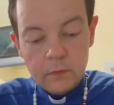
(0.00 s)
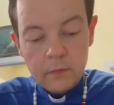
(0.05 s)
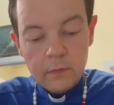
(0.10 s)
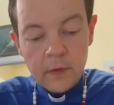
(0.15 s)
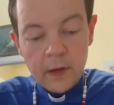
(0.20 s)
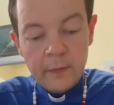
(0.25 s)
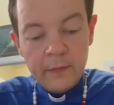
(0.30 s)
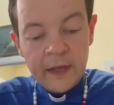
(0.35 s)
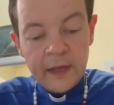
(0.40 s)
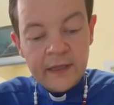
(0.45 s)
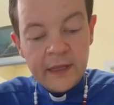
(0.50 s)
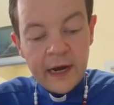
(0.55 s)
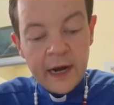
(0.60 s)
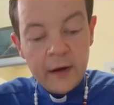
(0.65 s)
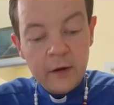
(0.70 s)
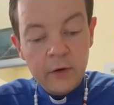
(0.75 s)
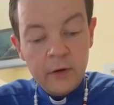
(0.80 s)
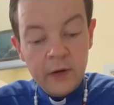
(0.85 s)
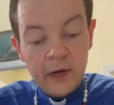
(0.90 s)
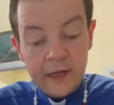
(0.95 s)
me
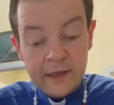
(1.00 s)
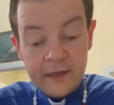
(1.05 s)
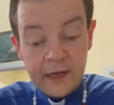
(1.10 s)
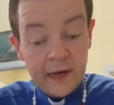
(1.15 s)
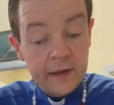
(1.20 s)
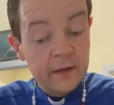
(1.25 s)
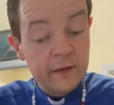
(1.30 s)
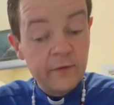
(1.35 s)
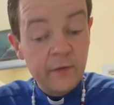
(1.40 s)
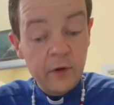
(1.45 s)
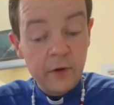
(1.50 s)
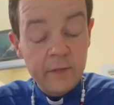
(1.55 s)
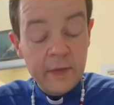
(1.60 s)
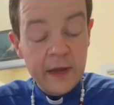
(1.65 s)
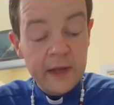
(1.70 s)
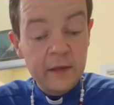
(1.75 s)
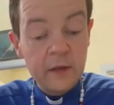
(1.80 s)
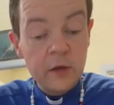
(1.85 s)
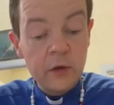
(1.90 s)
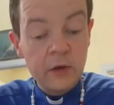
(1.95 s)
trajo la
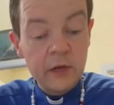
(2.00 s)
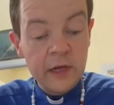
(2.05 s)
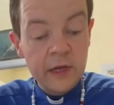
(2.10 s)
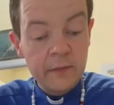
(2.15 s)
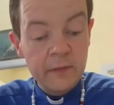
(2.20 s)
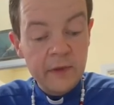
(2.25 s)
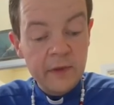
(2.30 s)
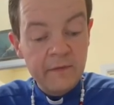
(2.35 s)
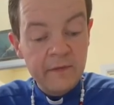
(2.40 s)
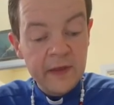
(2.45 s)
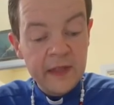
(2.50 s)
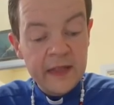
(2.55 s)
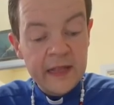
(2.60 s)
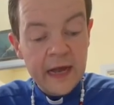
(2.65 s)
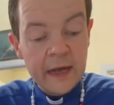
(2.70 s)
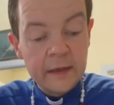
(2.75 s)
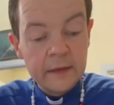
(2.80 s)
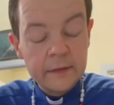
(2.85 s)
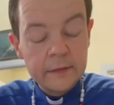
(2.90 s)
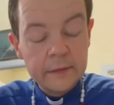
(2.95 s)
transformación en mi
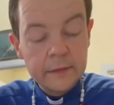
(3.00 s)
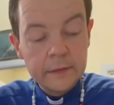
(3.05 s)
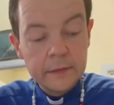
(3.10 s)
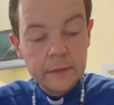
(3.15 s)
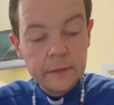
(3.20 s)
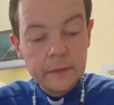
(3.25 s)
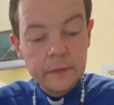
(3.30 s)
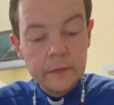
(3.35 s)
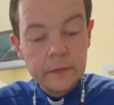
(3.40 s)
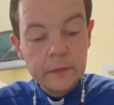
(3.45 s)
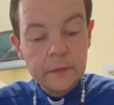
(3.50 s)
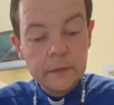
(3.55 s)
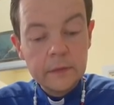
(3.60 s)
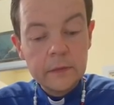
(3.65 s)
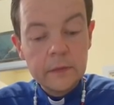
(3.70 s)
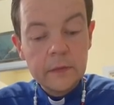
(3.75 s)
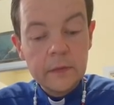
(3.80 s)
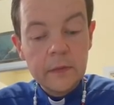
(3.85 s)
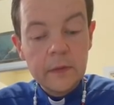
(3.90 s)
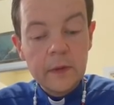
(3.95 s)
vida.
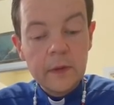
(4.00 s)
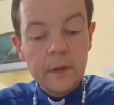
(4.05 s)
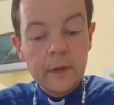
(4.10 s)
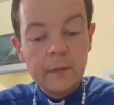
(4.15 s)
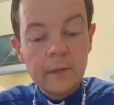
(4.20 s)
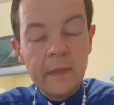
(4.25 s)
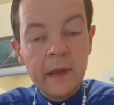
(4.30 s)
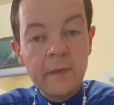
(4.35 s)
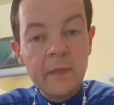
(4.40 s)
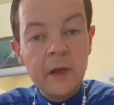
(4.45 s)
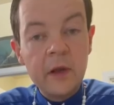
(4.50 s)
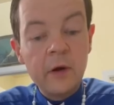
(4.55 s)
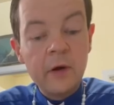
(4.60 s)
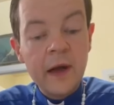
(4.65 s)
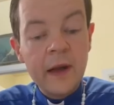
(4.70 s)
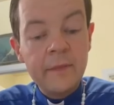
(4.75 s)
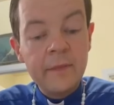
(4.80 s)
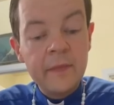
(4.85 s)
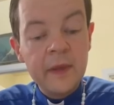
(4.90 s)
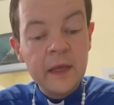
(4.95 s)
Me miró
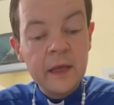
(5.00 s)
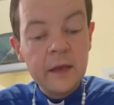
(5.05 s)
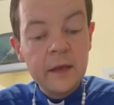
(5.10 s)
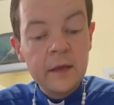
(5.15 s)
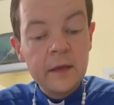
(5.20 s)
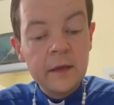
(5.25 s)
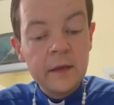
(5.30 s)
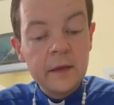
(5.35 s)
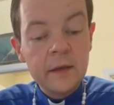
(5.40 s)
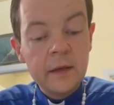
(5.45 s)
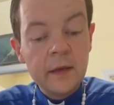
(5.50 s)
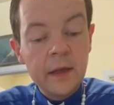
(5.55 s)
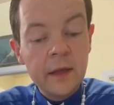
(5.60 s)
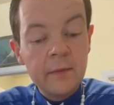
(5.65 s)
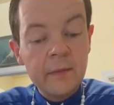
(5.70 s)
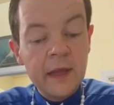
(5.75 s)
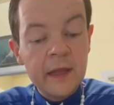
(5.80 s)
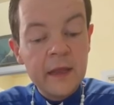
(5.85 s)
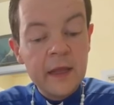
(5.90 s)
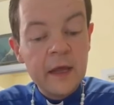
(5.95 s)
a mí y
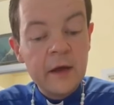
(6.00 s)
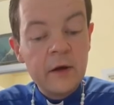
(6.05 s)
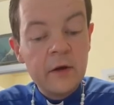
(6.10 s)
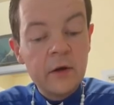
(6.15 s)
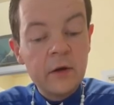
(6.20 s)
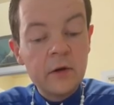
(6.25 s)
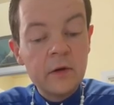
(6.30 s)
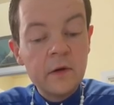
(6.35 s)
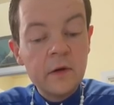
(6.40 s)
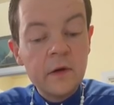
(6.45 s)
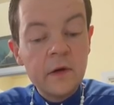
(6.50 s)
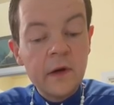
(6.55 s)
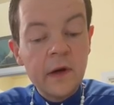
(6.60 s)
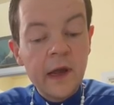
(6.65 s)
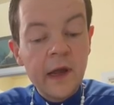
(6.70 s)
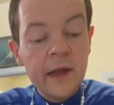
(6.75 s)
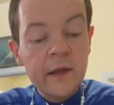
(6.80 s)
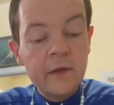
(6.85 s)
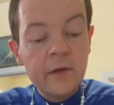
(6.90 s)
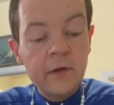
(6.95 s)
me dijo,
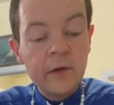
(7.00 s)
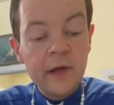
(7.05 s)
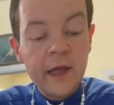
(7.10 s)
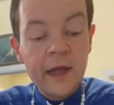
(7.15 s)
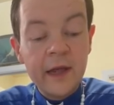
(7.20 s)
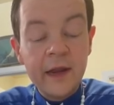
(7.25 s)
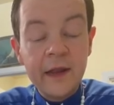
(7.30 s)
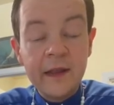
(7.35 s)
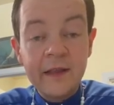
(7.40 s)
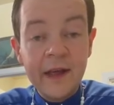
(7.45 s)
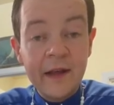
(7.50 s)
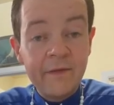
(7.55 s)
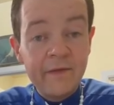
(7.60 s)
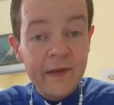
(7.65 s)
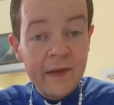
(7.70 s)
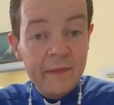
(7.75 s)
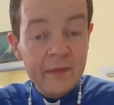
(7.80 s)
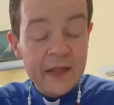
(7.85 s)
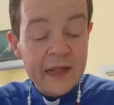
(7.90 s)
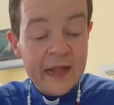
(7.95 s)
eso que eres
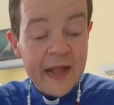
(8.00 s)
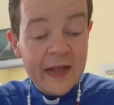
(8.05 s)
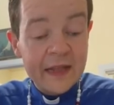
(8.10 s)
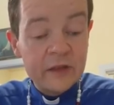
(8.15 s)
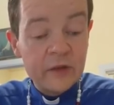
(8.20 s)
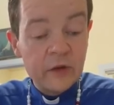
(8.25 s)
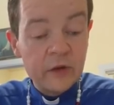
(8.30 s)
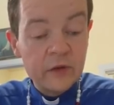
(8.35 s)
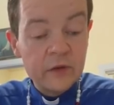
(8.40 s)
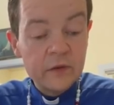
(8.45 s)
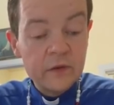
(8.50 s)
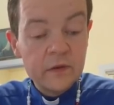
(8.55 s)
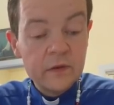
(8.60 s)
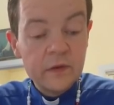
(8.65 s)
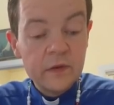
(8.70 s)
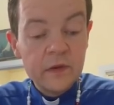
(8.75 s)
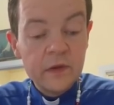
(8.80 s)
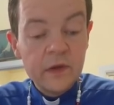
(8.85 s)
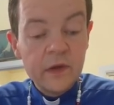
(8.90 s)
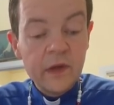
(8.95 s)
afeminado
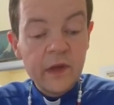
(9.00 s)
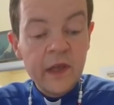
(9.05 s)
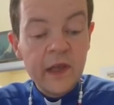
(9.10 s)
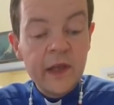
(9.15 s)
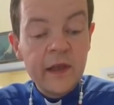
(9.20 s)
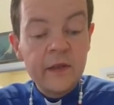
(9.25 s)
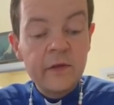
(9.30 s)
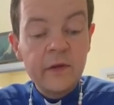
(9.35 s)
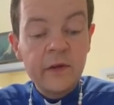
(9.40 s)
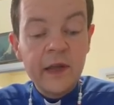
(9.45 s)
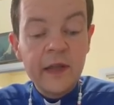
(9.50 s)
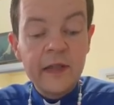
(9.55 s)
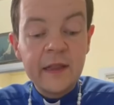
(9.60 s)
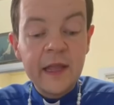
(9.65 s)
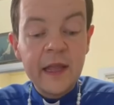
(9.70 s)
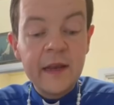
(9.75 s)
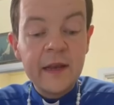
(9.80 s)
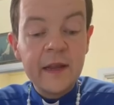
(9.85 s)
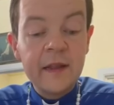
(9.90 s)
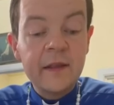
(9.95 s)
y eso que
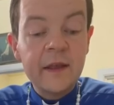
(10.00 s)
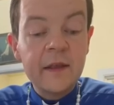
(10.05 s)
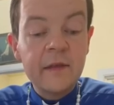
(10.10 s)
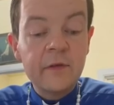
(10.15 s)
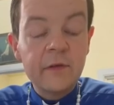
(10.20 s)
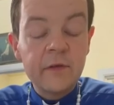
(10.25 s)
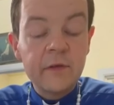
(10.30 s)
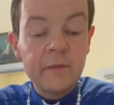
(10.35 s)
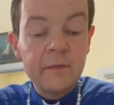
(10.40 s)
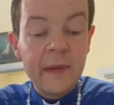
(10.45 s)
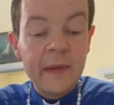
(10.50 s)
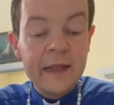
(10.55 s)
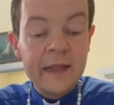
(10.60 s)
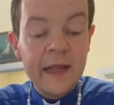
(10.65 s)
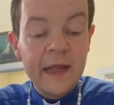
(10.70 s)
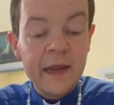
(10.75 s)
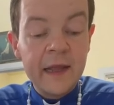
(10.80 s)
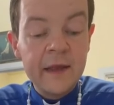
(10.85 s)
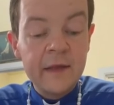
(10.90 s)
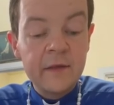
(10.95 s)
tienes esos
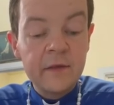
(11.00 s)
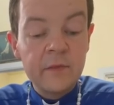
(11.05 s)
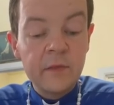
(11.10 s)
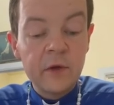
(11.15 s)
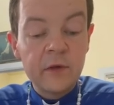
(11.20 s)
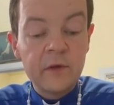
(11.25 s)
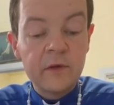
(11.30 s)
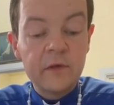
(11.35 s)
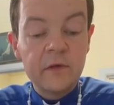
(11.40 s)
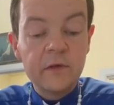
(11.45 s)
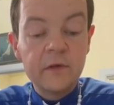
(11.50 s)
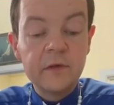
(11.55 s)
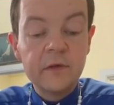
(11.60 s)
manerismos